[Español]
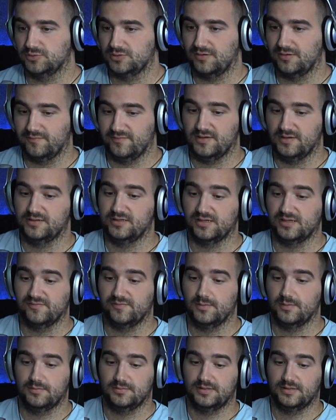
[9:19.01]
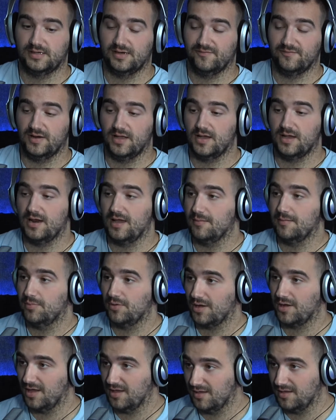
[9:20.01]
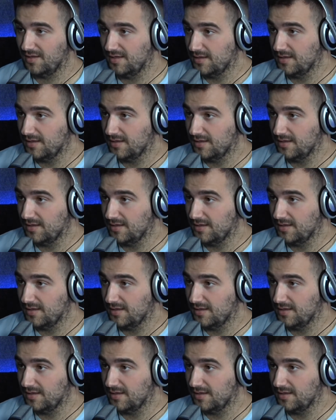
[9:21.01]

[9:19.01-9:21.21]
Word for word: pues al final te, refleja la época,